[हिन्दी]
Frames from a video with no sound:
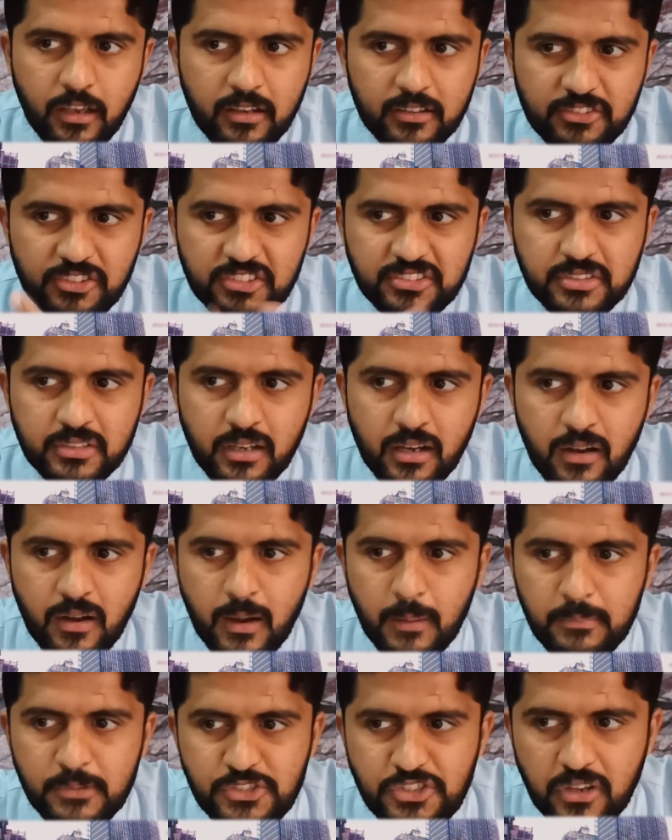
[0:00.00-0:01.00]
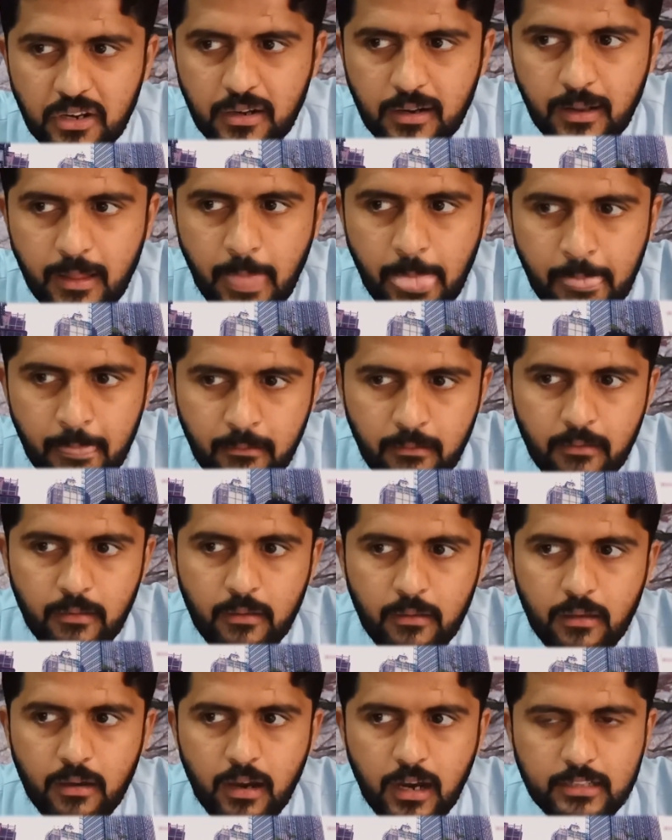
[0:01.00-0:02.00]
कंस्ट्रक्शन का काम भी चल रहा है
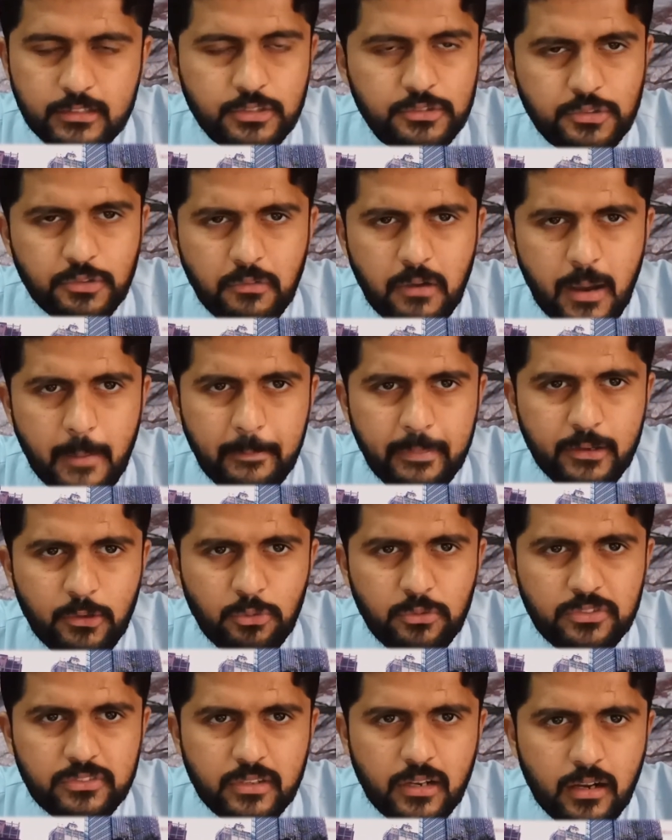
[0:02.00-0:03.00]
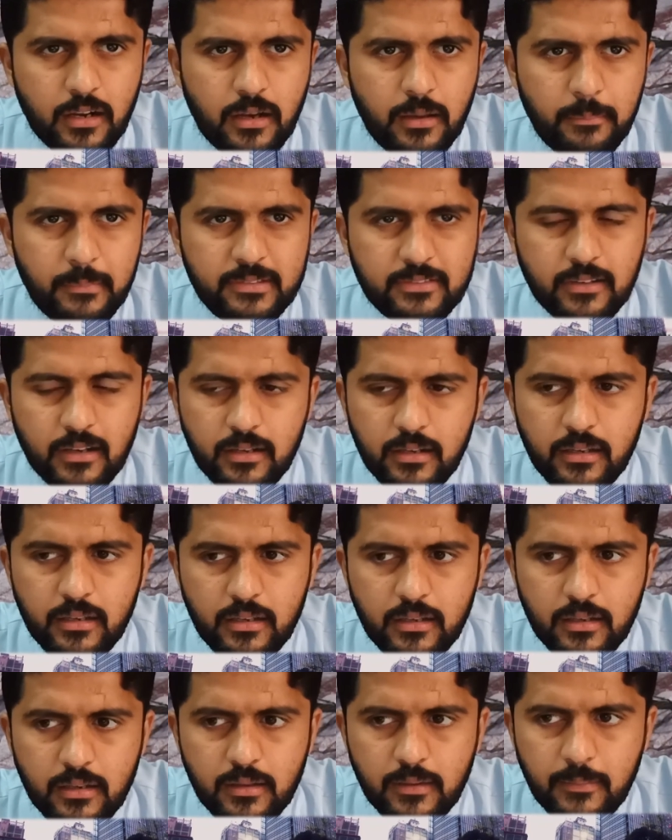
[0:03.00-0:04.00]
आई थिंक सो वहाँ पे कोई इस तरह का मसला
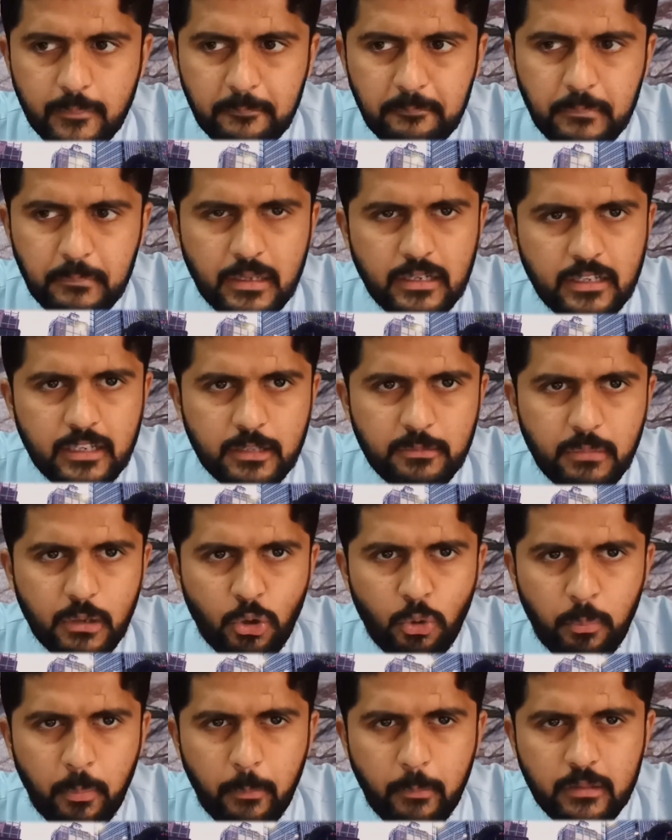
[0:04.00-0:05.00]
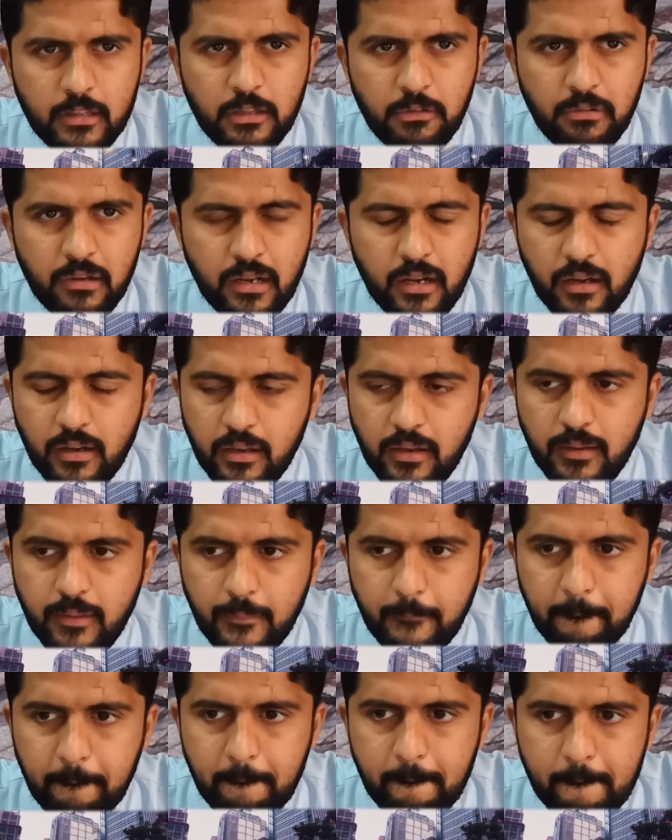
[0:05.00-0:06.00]
नहीं है बिल्डिंग में कोई पाबंदी वगैरह नहीं है